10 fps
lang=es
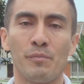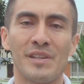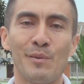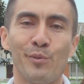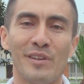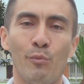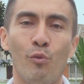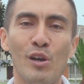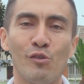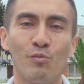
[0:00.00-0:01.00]
tiempo de
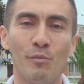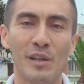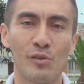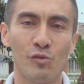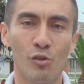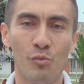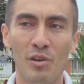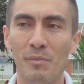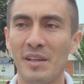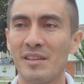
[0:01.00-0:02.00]
buenos momentos,
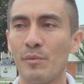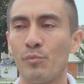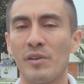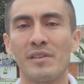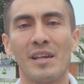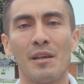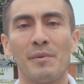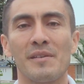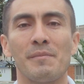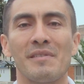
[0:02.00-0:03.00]
obviamente, pues cada
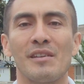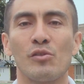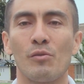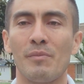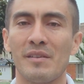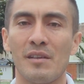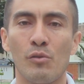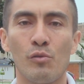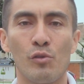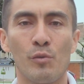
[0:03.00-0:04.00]
vez me siento más
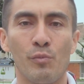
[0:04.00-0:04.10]
seguro,